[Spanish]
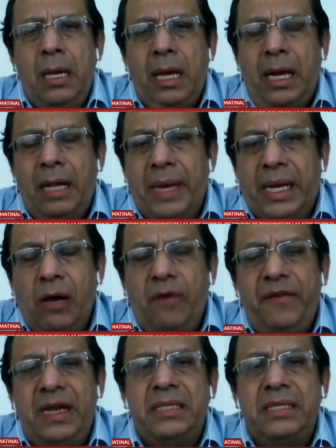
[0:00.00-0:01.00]
En el
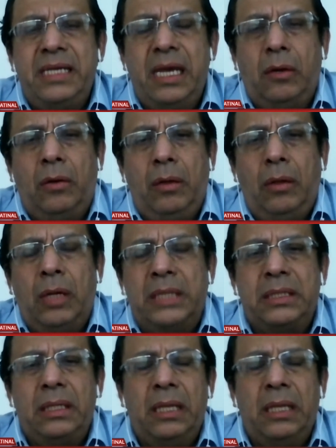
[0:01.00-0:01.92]
mercado financiero, las,